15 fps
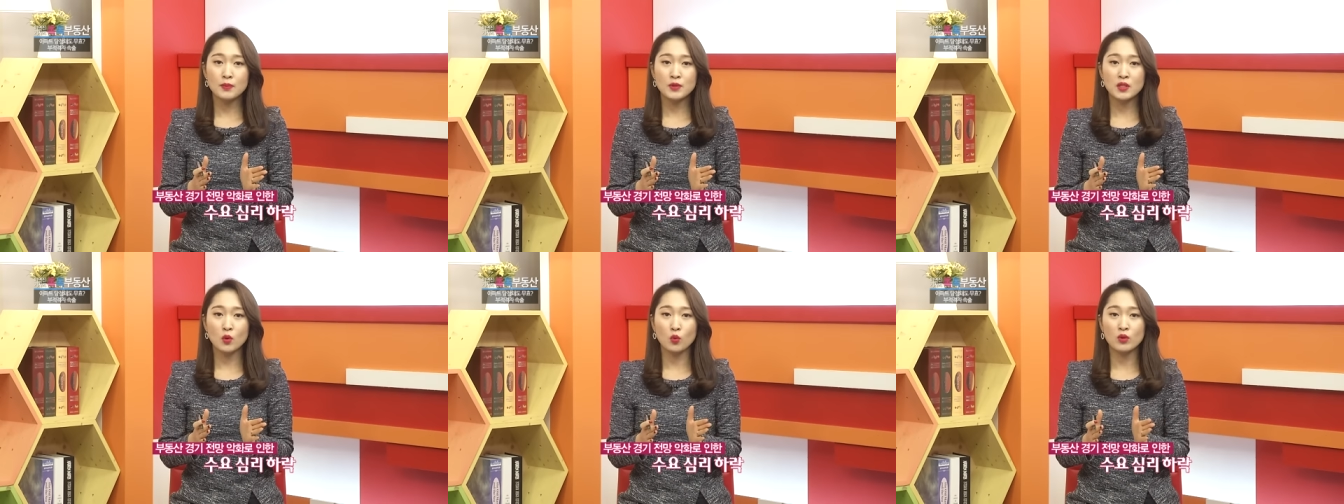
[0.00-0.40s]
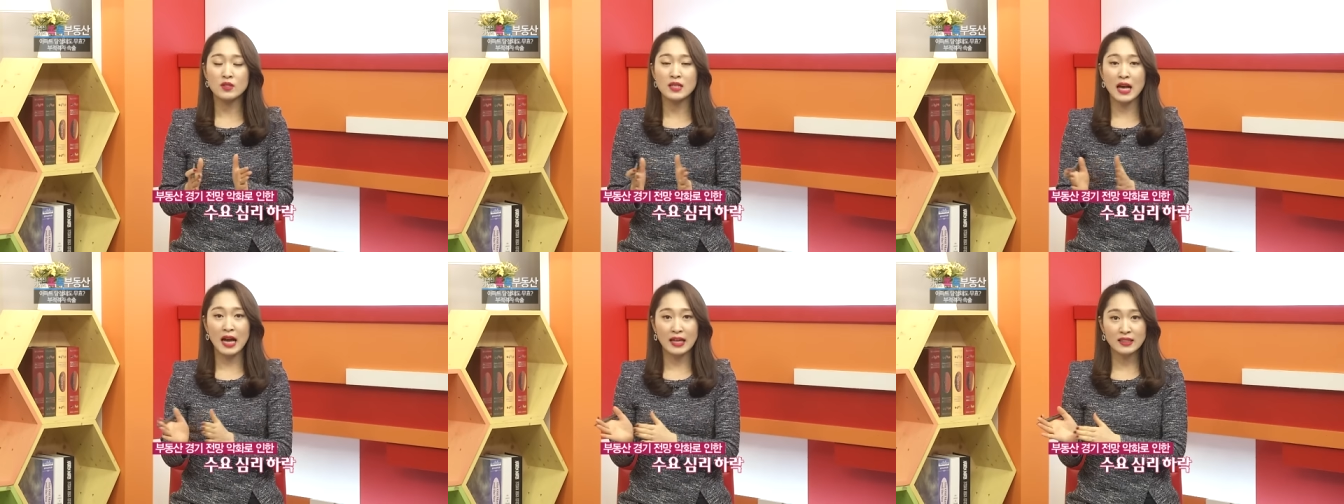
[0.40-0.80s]
값이
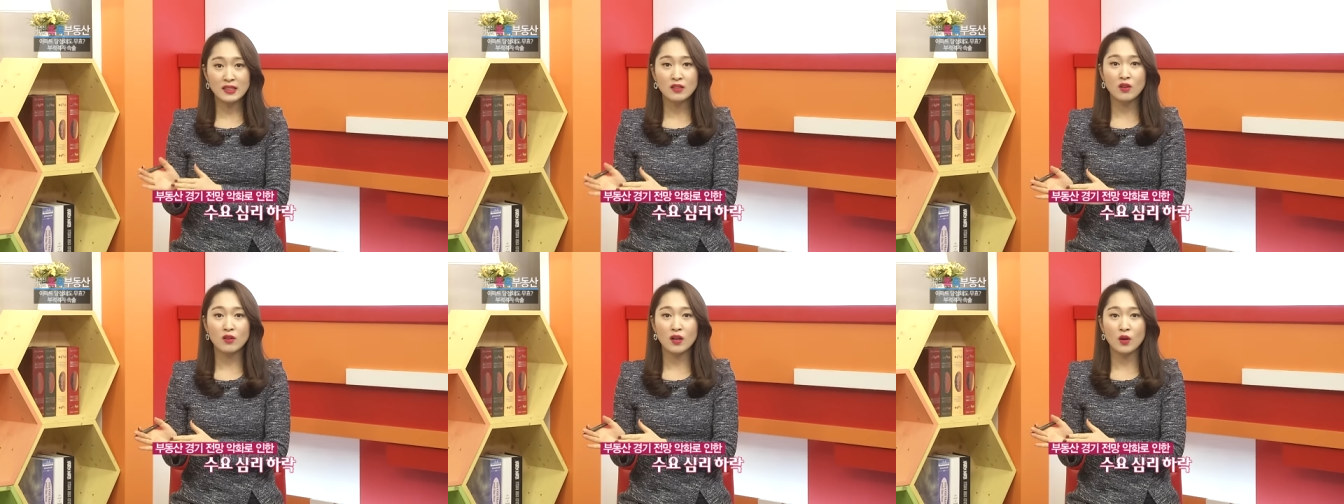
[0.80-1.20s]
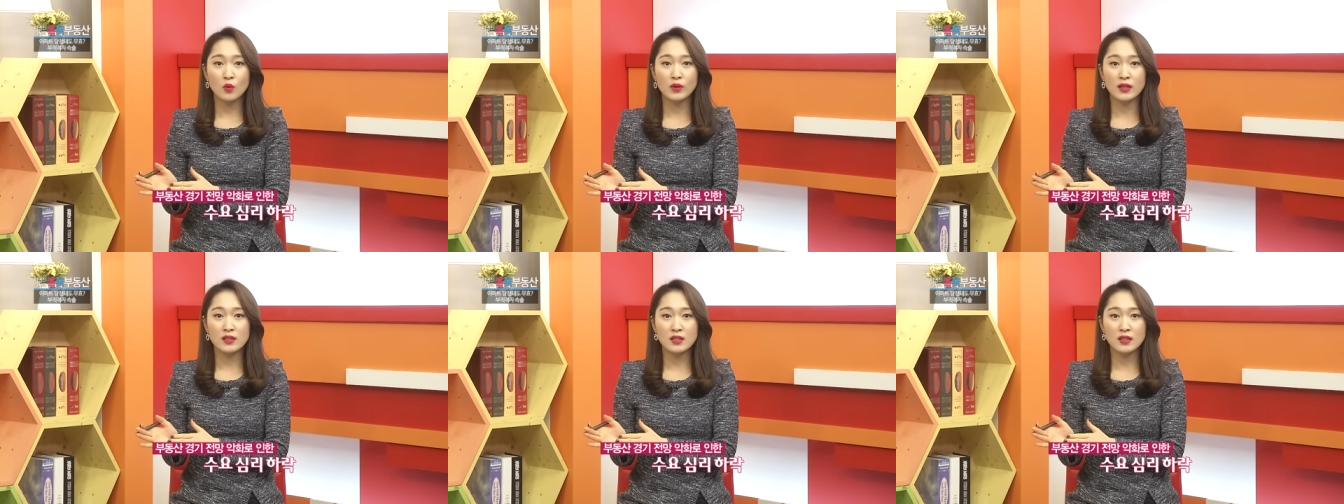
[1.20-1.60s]
오르지 않을
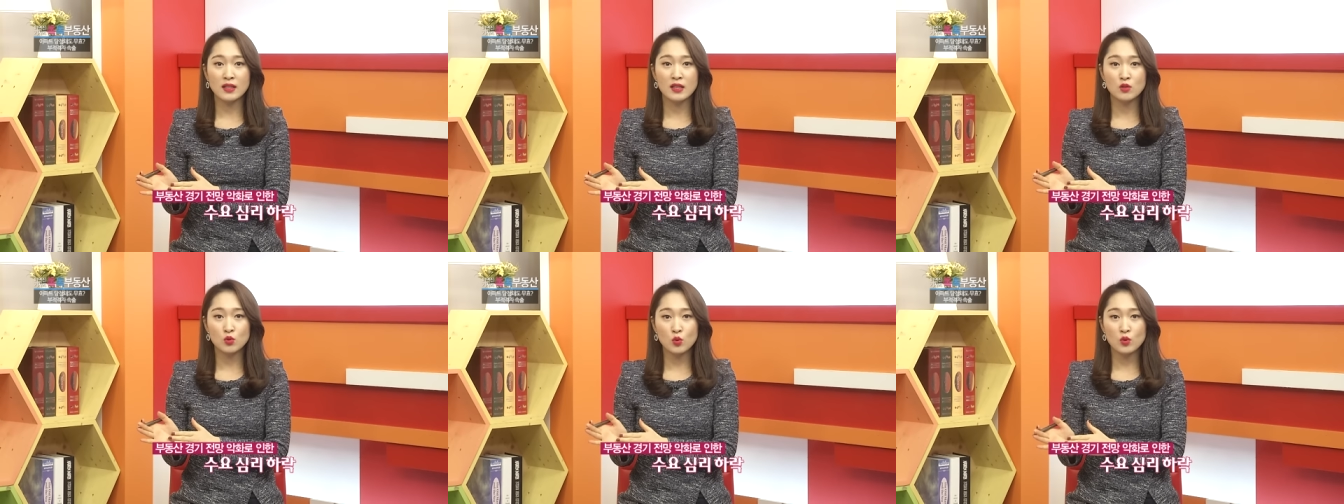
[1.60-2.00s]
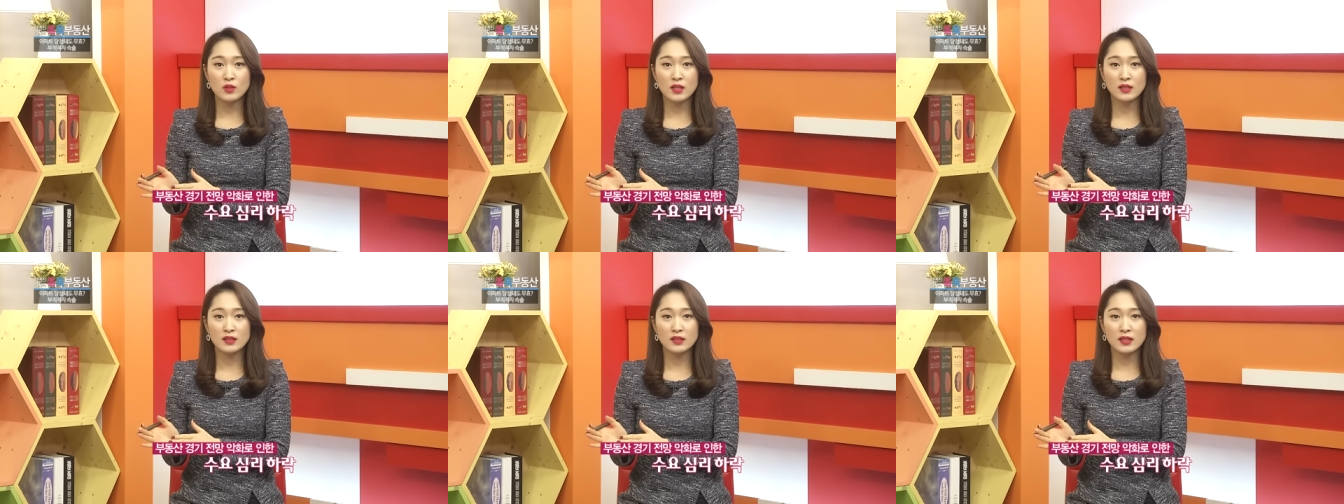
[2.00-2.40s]
거라고 예측한
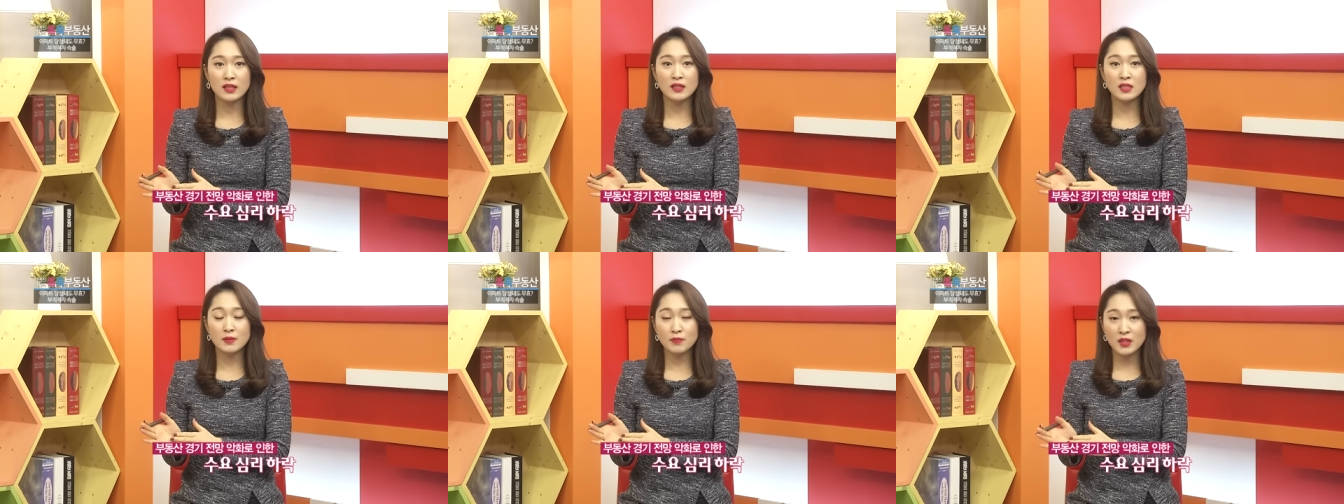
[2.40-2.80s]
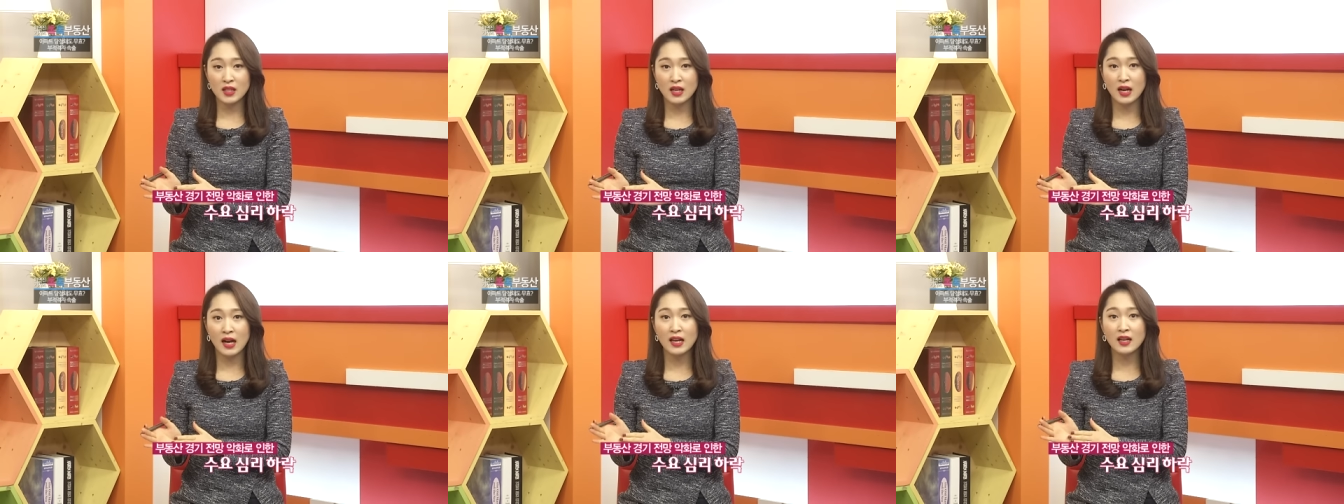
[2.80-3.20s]
수요자들의
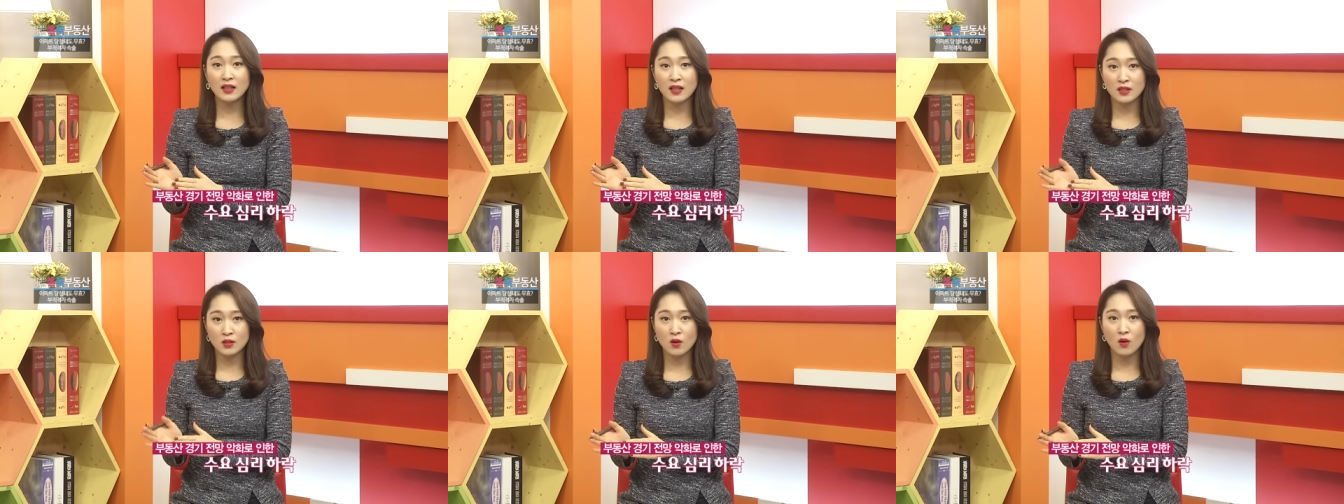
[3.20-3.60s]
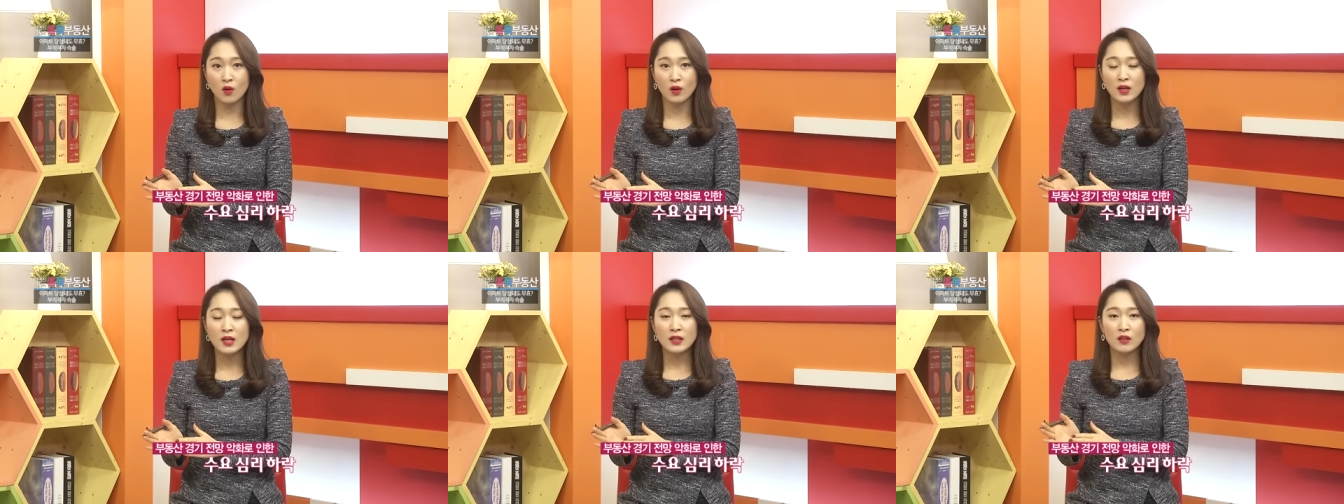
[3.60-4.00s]
심리가
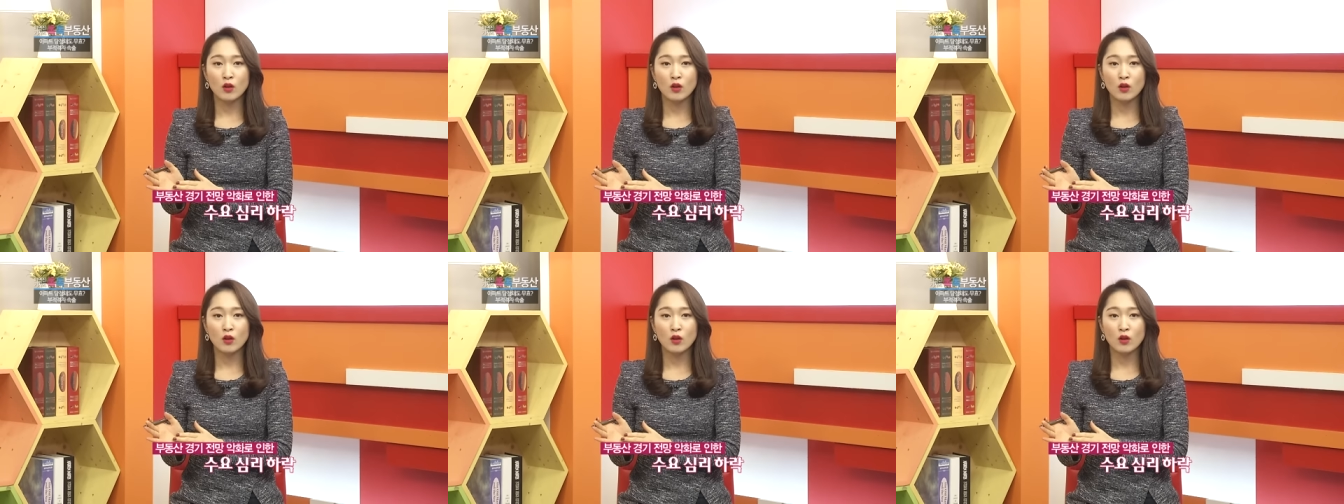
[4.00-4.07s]
하락해서